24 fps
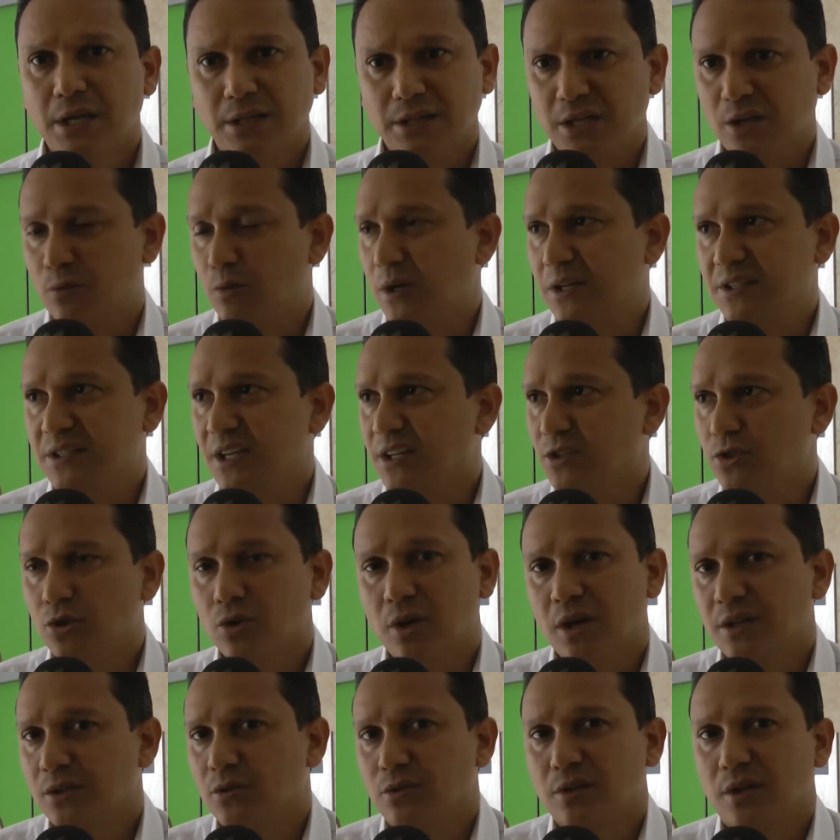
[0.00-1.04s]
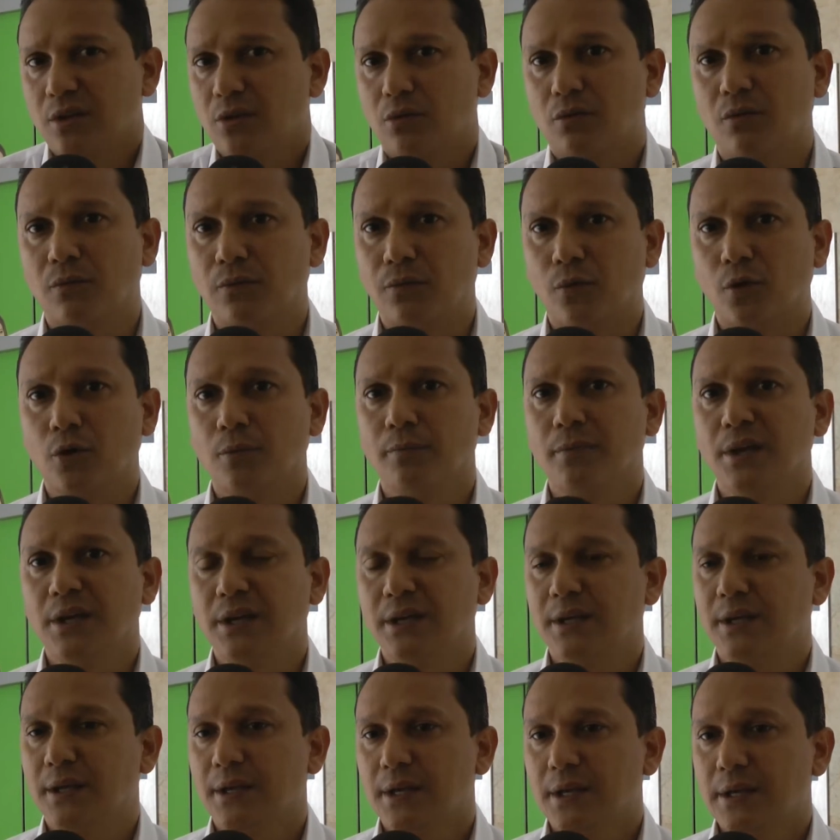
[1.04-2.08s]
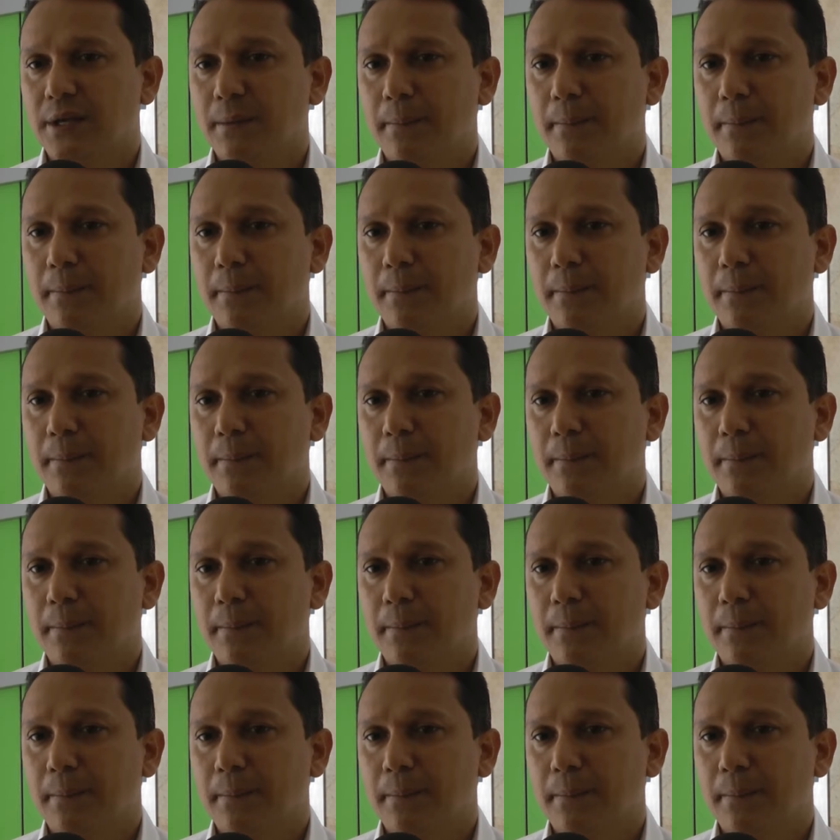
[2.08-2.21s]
de cualquier ciudadano que inconforme